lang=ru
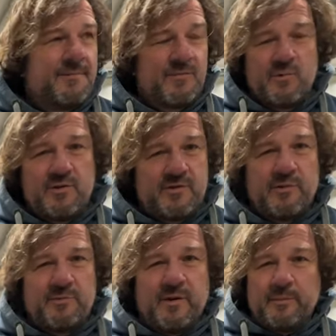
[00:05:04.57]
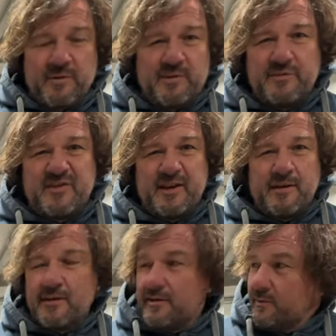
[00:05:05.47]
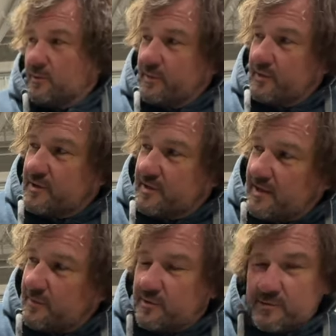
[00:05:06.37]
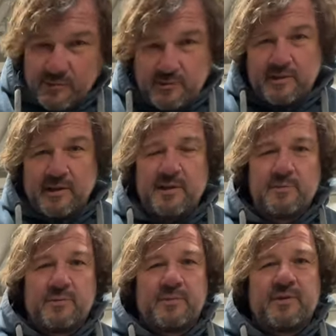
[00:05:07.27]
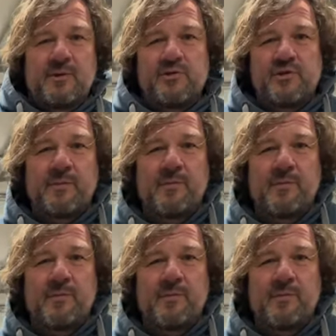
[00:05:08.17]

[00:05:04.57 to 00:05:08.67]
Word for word: Ну, то есть вот я был на всех. И вот был всегда вот ну, с таким же планирочком.